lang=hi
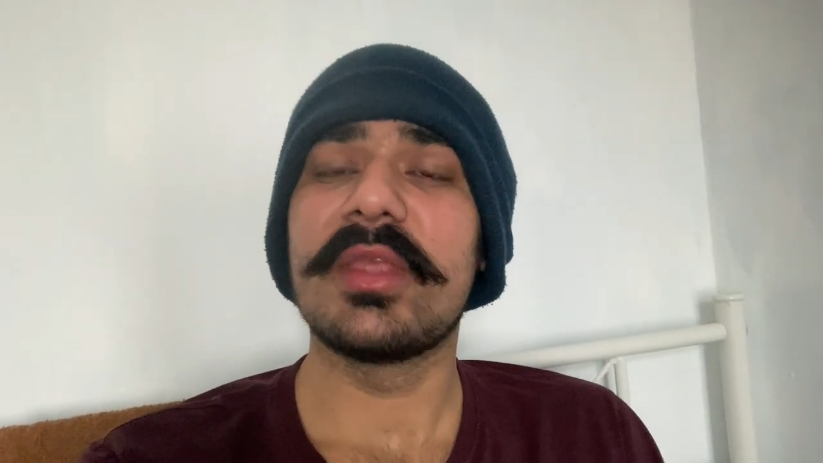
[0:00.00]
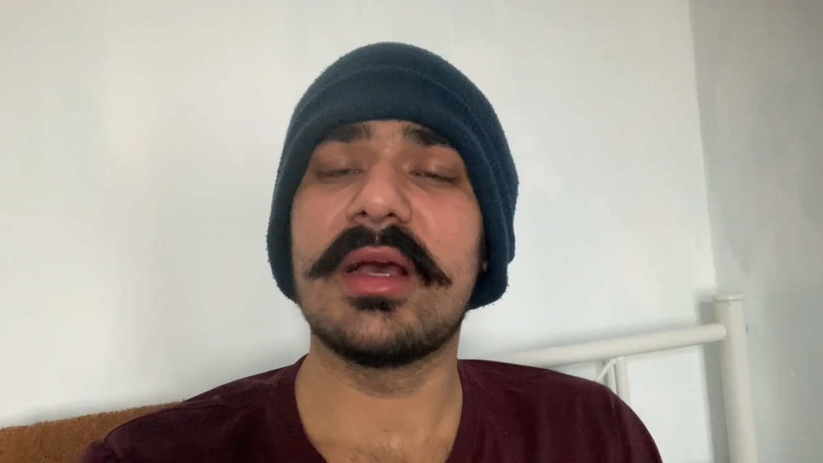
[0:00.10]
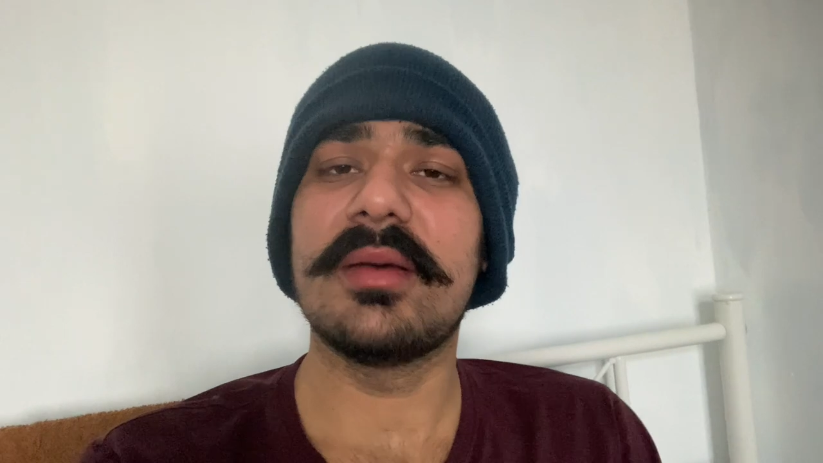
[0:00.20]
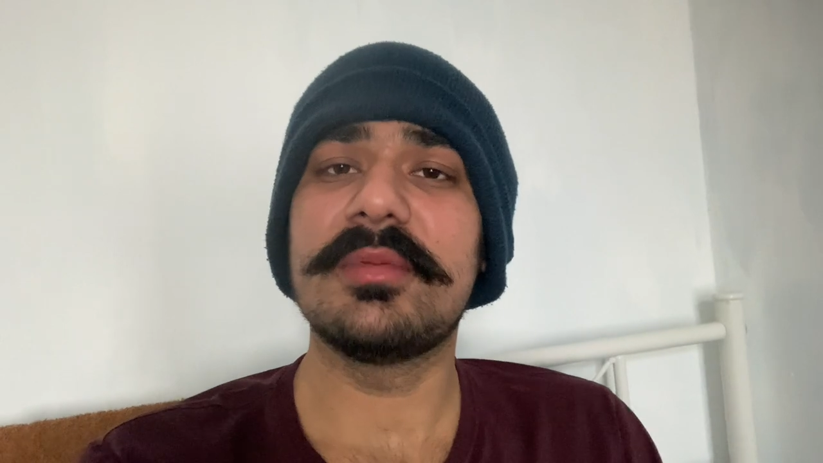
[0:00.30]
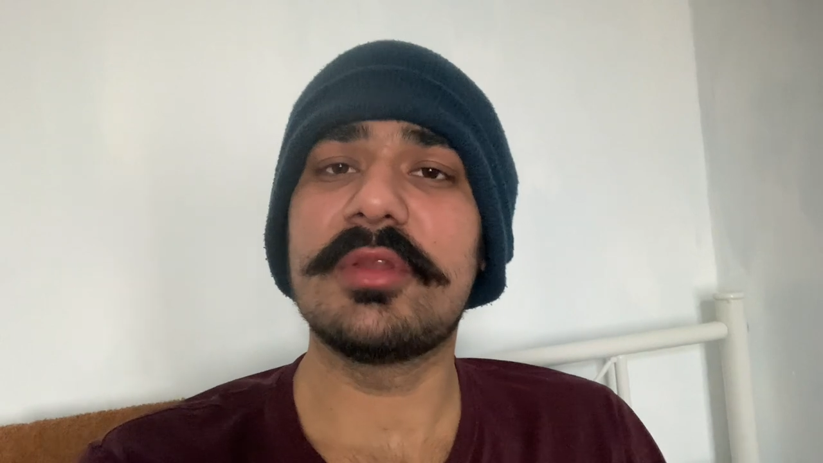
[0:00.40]

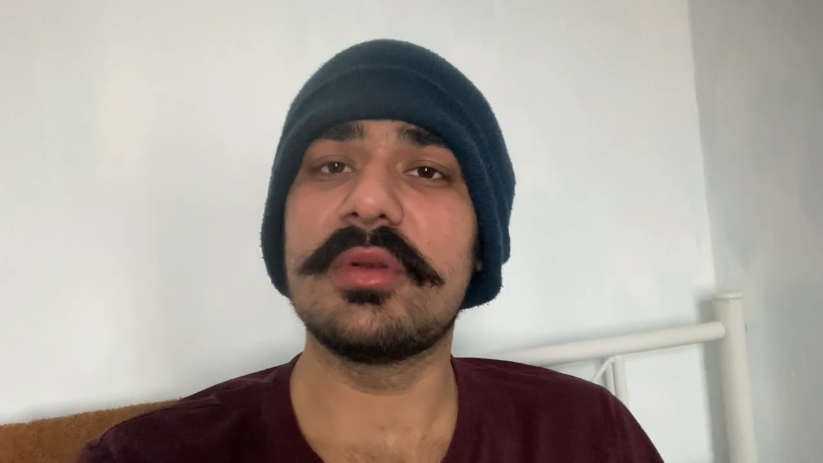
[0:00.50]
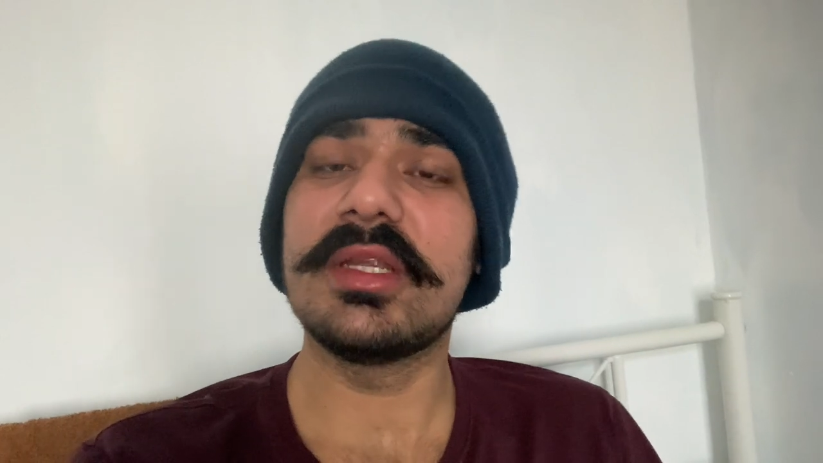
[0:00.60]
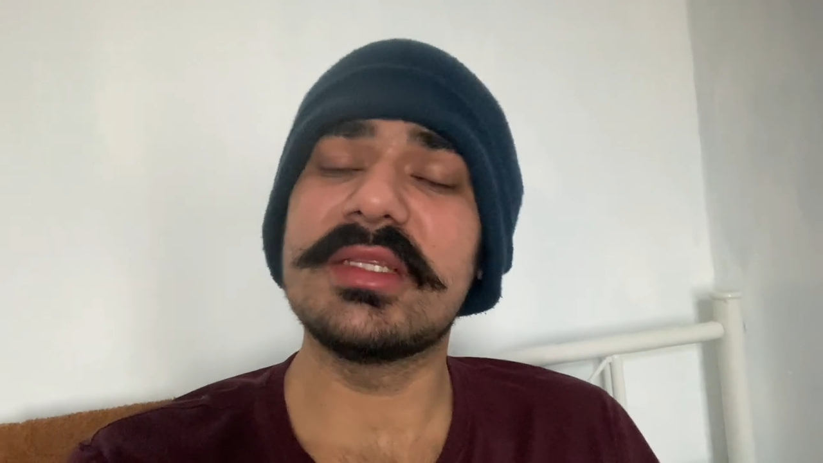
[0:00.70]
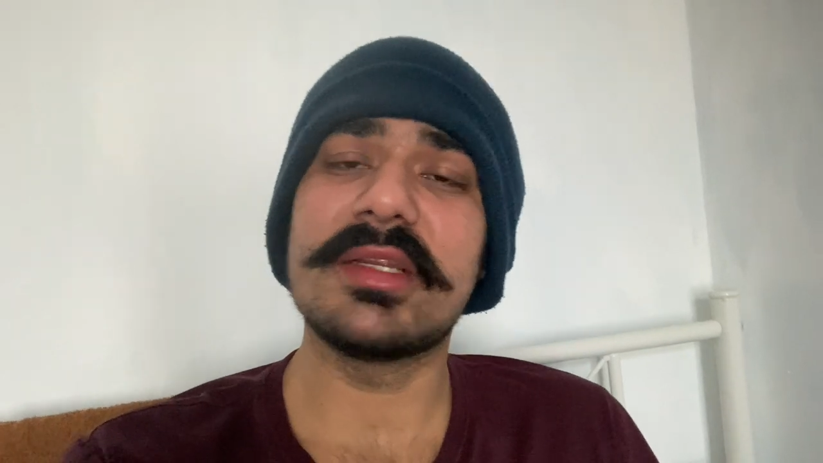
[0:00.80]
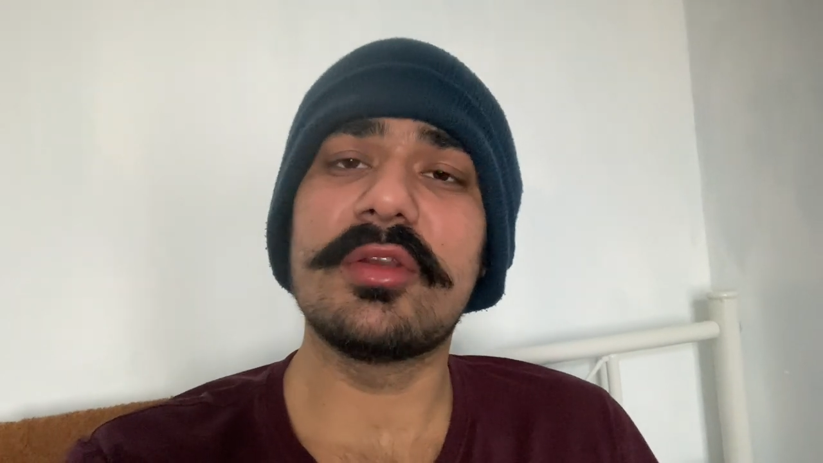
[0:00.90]
अब थोड़ी
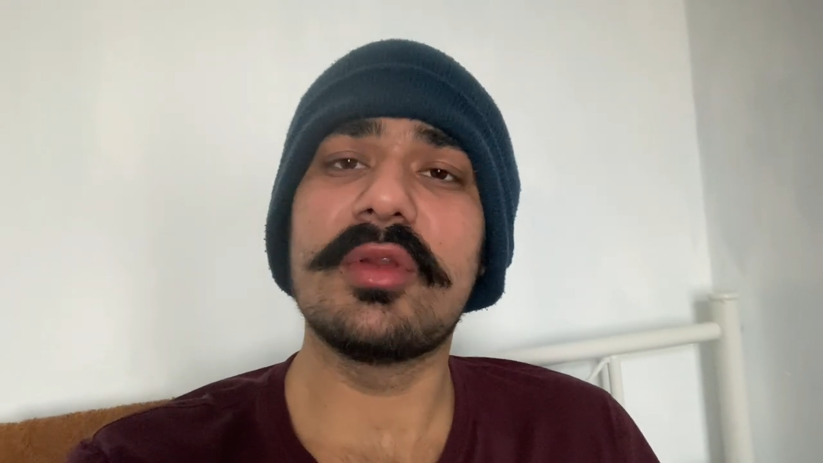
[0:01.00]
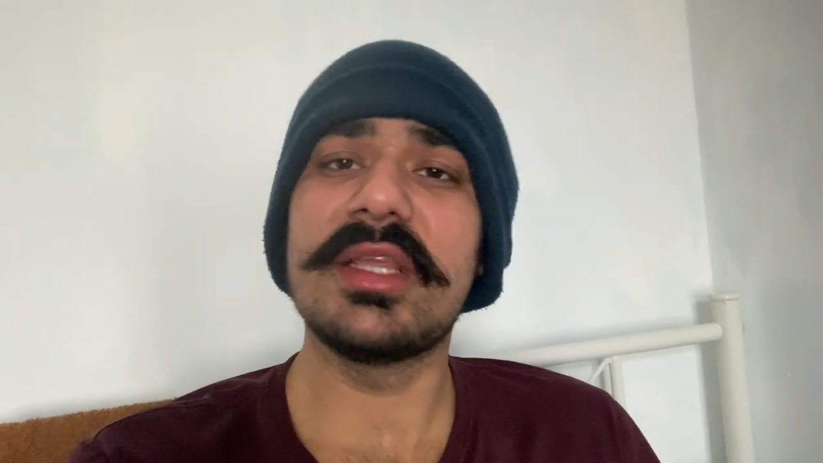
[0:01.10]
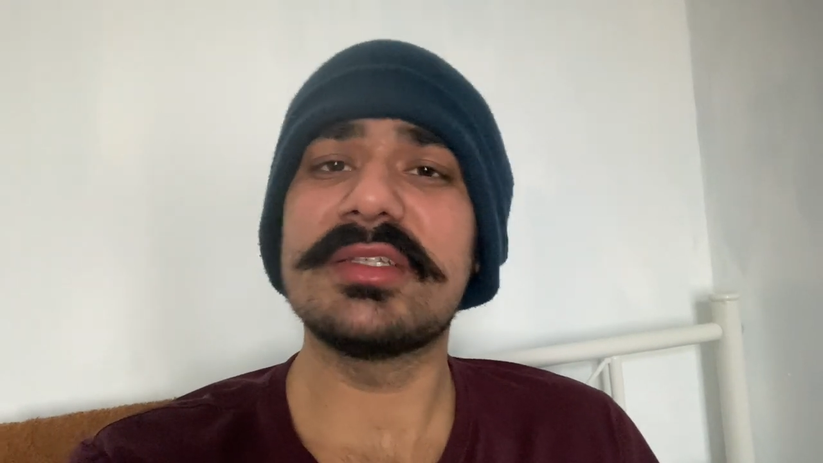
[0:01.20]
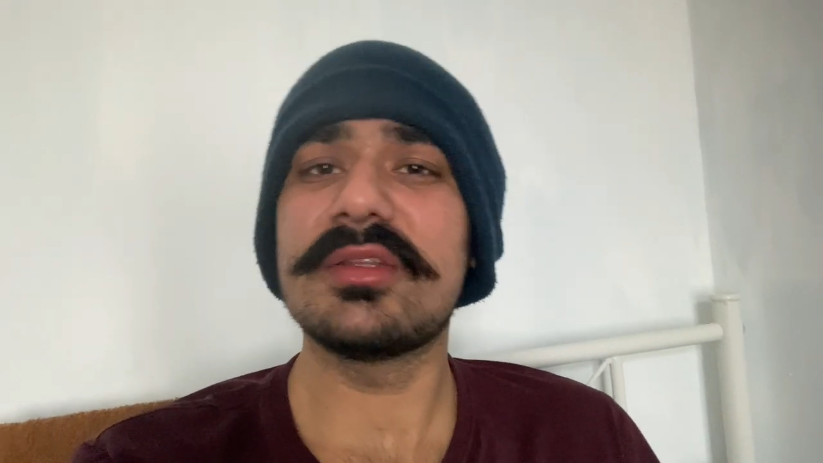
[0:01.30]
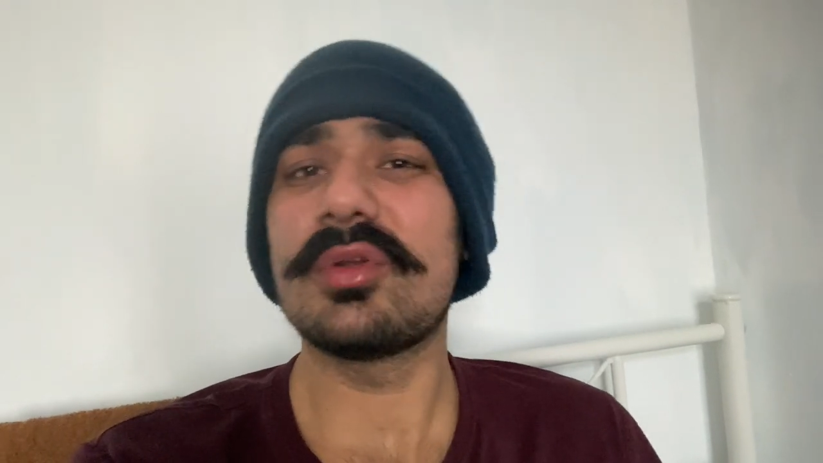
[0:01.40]
चाहे
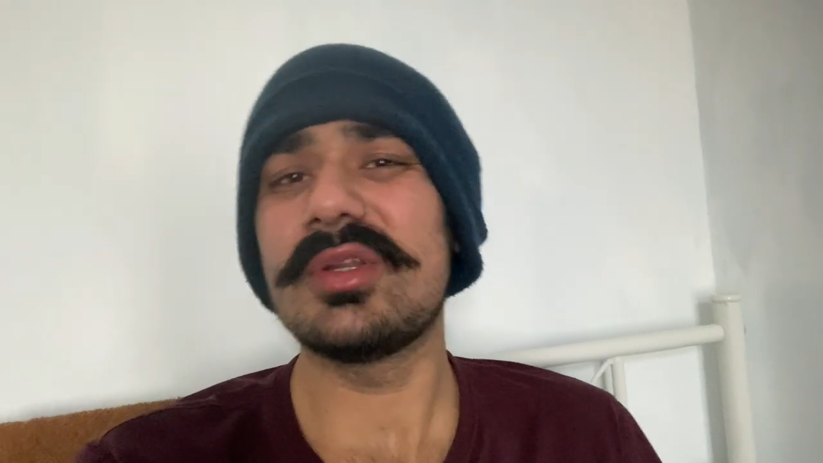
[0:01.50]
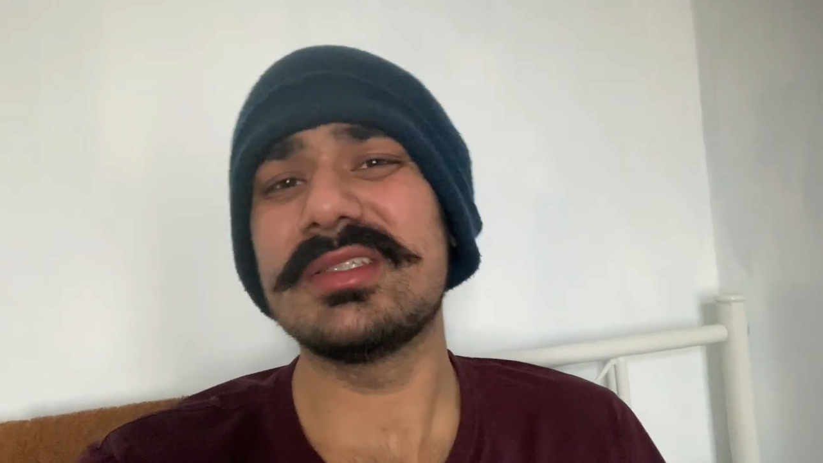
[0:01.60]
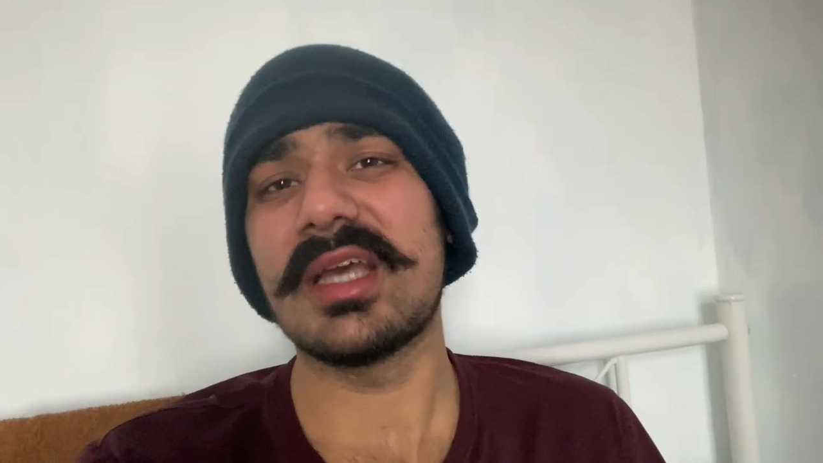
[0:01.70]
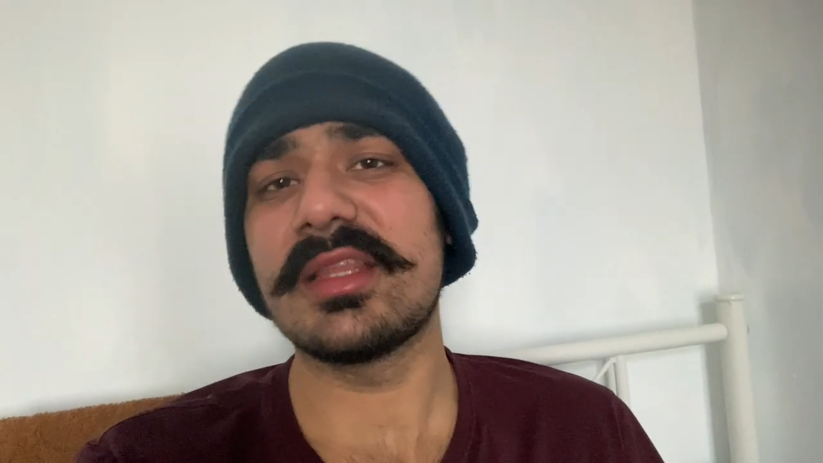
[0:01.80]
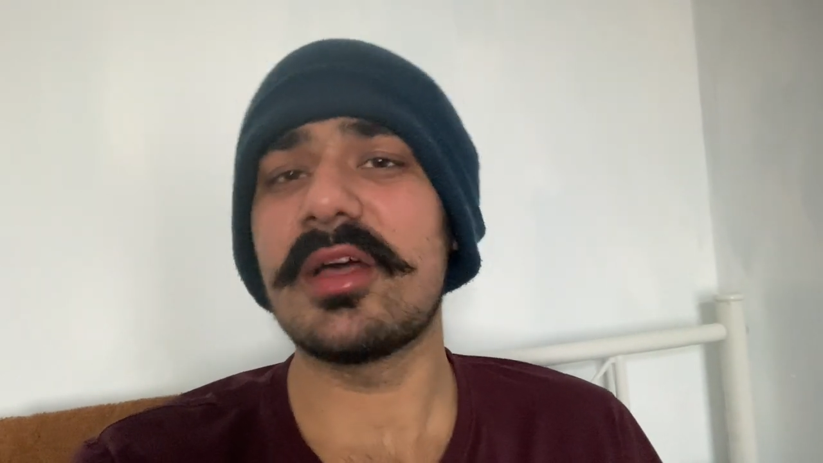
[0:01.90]
ड्यूरेशन थोड़ी
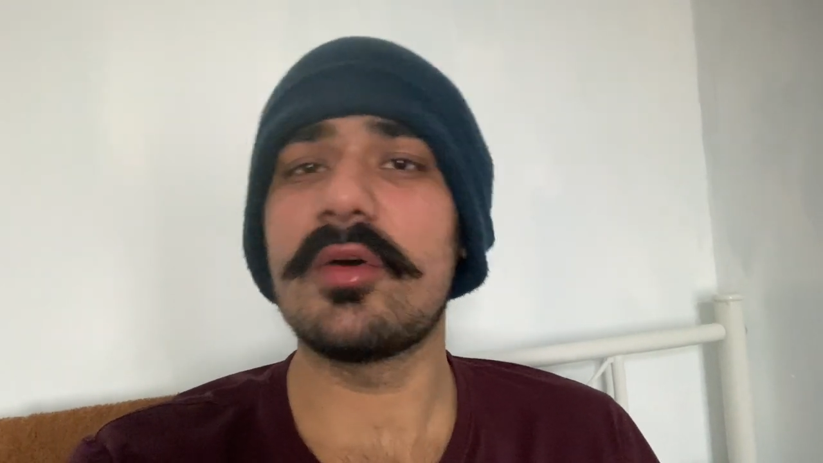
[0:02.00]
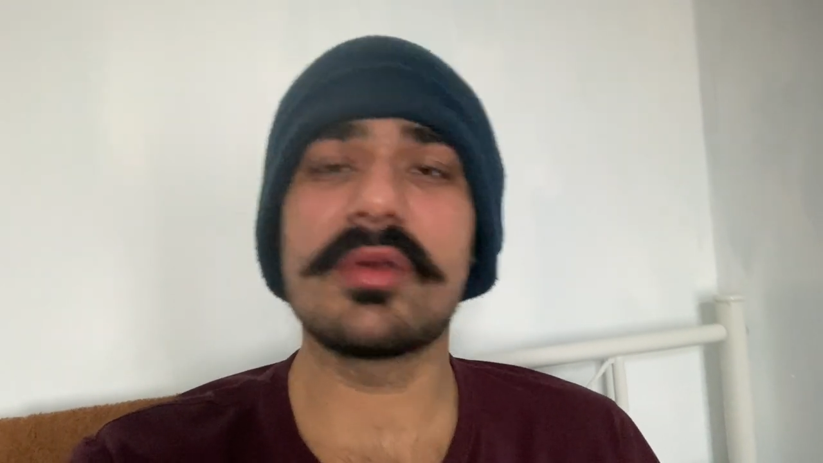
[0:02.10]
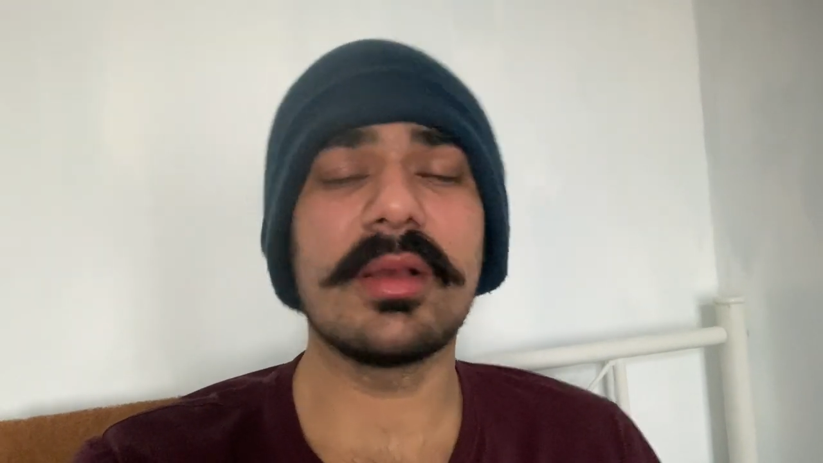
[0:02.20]
ज़्यादा हो